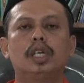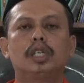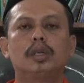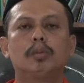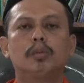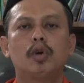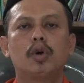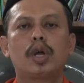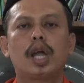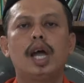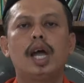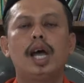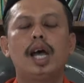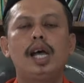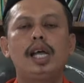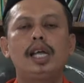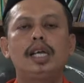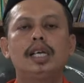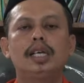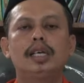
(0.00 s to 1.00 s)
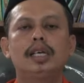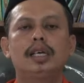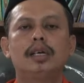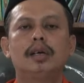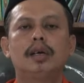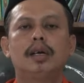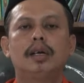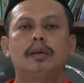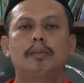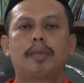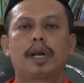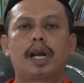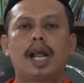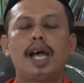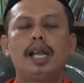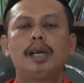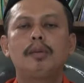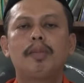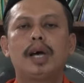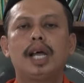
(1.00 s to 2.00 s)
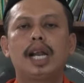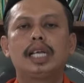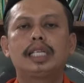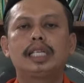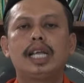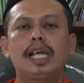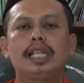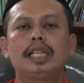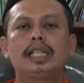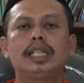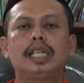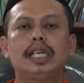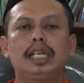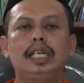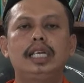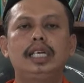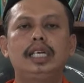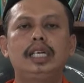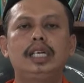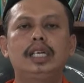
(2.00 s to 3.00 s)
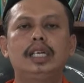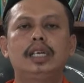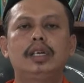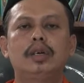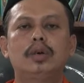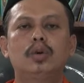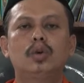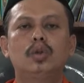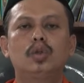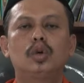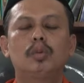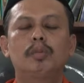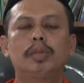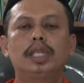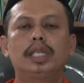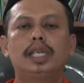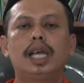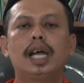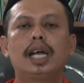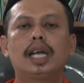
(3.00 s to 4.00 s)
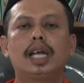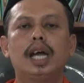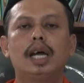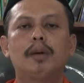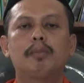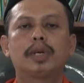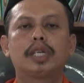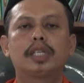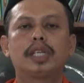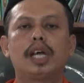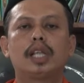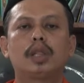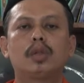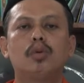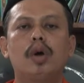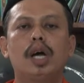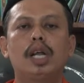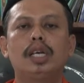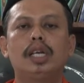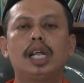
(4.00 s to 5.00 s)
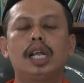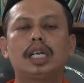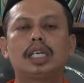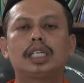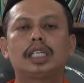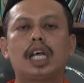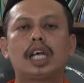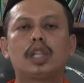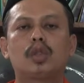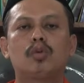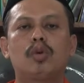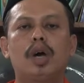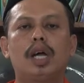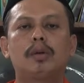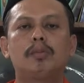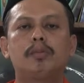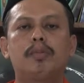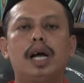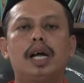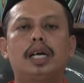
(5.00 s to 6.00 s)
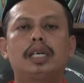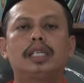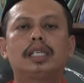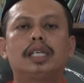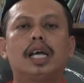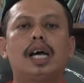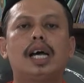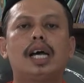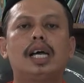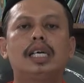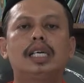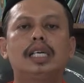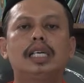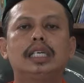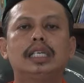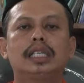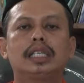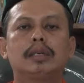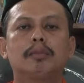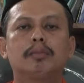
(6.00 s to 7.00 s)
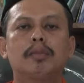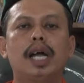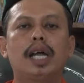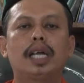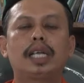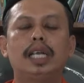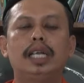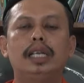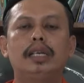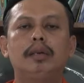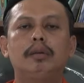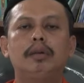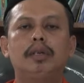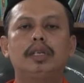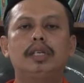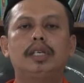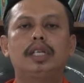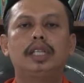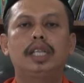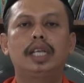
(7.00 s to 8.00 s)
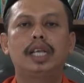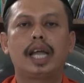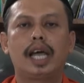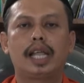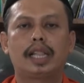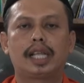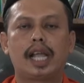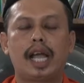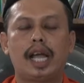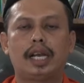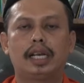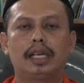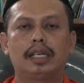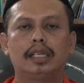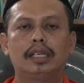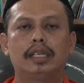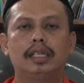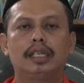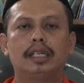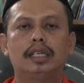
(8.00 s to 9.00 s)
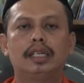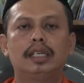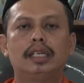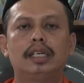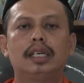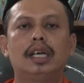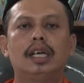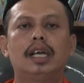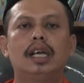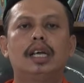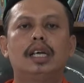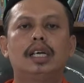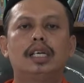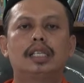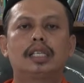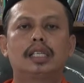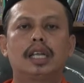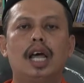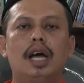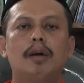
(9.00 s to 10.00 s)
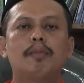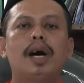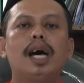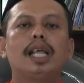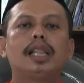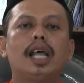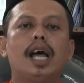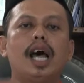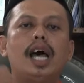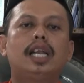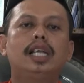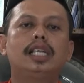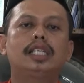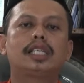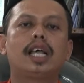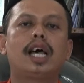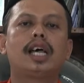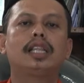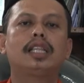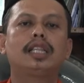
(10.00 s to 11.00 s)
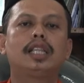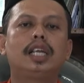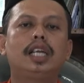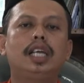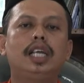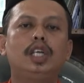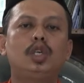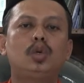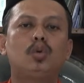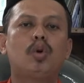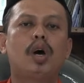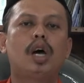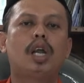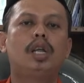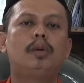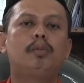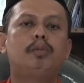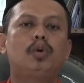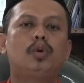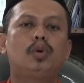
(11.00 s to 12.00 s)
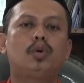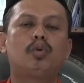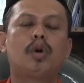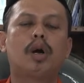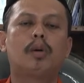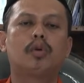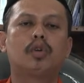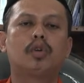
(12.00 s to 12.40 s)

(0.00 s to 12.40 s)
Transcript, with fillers: Semoga peran para santri untuk menjaga persatuan dan kesatuan bangsa semakin ditingkatkan. Selamat Hari Santri 2021